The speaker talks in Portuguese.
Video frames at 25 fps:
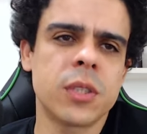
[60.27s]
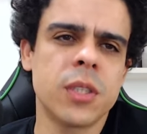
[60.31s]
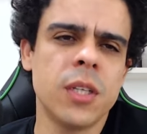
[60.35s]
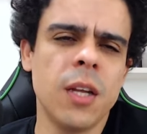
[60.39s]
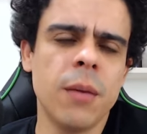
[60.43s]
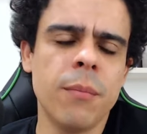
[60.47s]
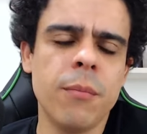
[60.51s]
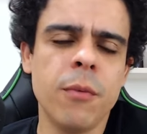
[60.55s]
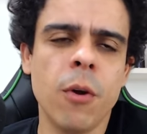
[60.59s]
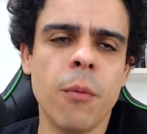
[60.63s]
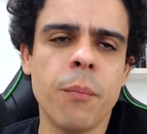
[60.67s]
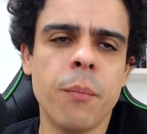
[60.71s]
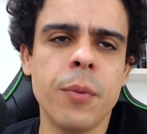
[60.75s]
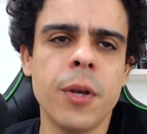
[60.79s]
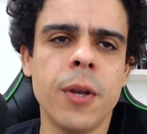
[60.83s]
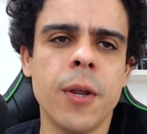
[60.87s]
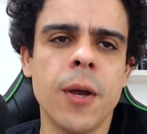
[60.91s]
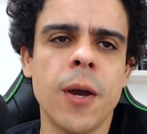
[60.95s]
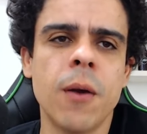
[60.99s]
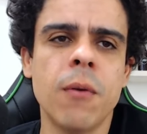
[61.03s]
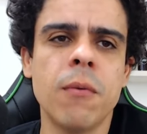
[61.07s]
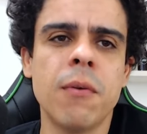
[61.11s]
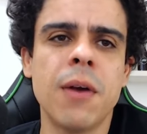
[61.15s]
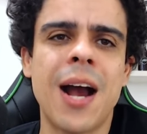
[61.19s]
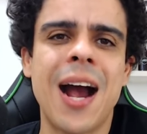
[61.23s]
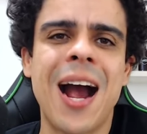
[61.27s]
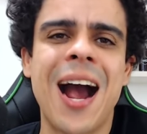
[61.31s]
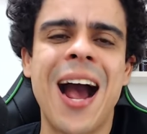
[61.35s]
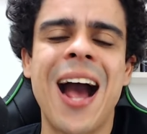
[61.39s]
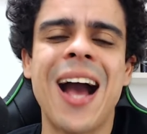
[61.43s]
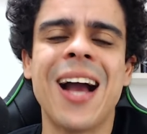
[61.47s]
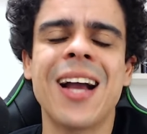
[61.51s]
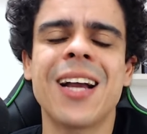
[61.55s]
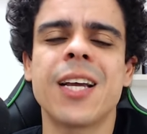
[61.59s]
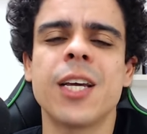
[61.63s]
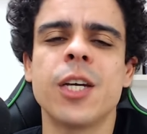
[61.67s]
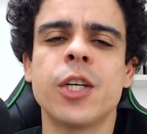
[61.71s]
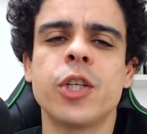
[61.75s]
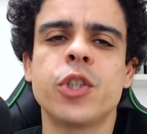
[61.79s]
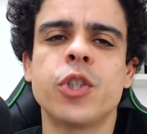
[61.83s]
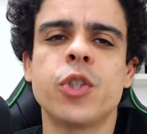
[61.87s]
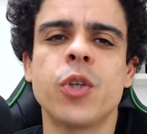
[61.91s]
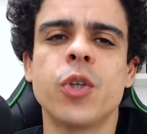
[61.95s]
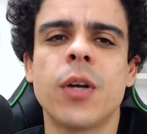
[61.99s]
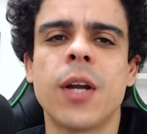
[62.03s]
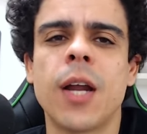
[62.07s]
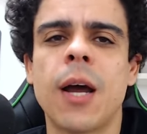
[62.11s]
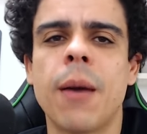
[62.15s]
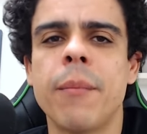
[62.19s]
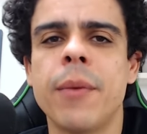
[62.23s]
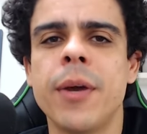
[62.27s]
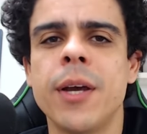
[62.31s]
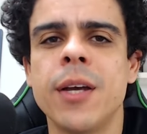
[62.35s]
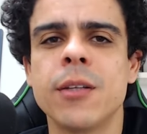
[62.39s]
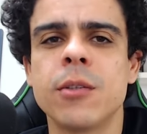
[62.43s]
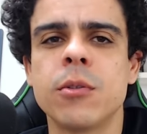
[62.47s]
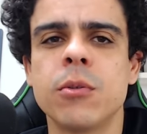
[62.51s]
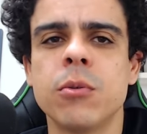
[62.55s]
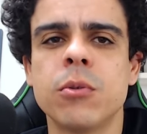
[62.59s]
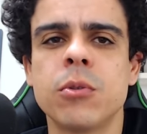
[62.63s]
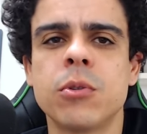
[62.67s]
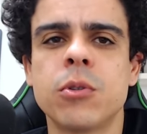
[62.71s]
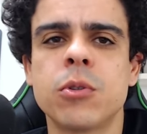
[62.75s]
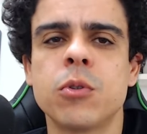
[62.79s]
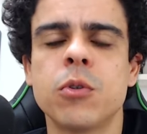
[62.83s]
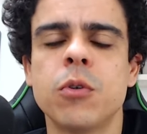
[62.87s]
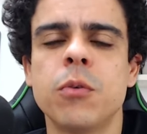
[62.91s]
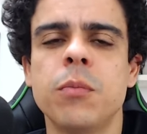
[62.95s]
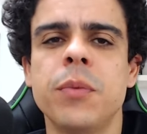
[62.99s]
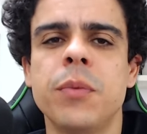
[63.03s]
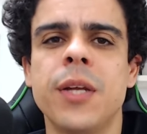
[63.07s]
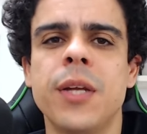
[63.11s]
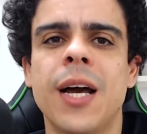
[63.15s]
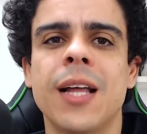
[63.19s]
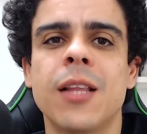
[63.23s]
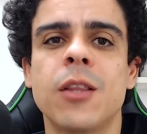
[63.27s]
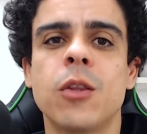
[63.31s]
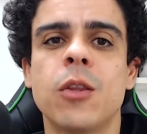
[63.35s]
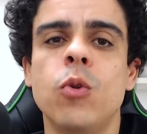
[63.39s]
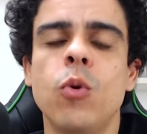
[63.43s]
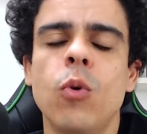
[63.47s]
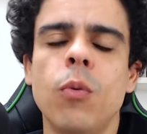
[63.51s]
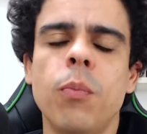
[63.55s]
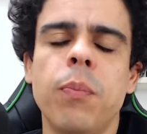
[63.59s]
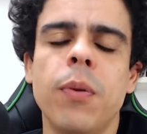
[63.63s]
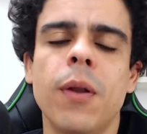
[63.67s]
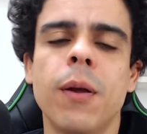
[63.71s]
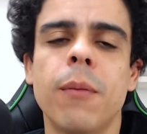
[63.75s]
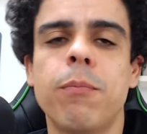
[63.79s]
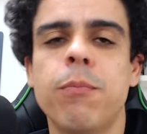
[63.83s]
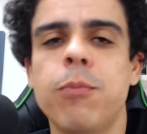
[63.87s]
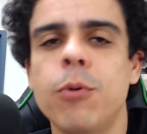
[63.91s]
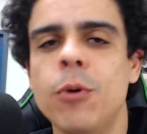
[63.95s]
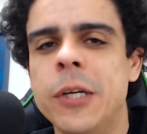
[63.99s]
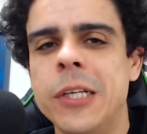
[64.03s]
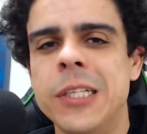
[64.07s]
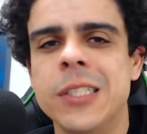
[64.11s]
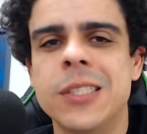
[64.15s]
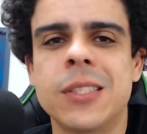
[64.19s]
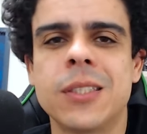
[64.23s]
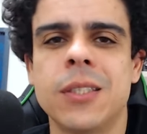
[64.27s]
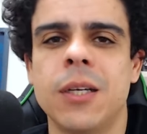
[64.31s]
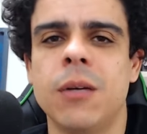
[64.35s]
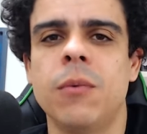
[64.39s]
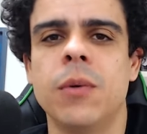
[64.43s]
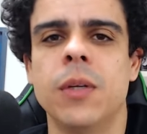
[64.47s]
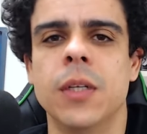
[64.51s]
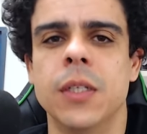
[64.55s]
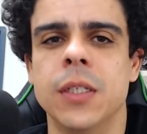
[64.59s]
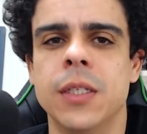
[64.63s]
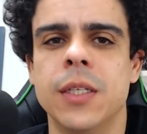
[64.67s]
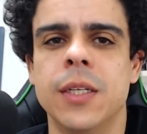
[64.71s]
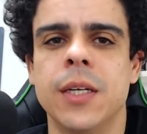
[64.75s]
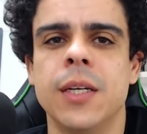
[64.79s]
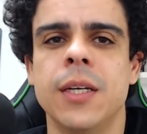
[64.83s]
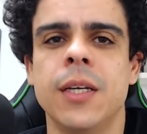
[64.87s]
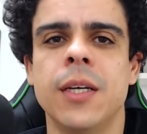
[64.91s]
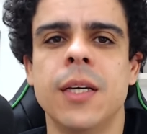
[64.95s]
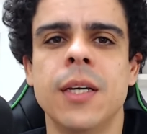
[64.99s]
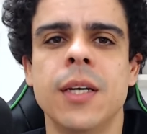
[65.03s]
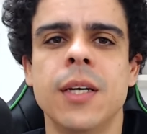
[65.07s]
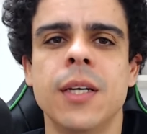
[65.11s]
Na minha opinião, há questionamentos sobre a dupla punição ali, né?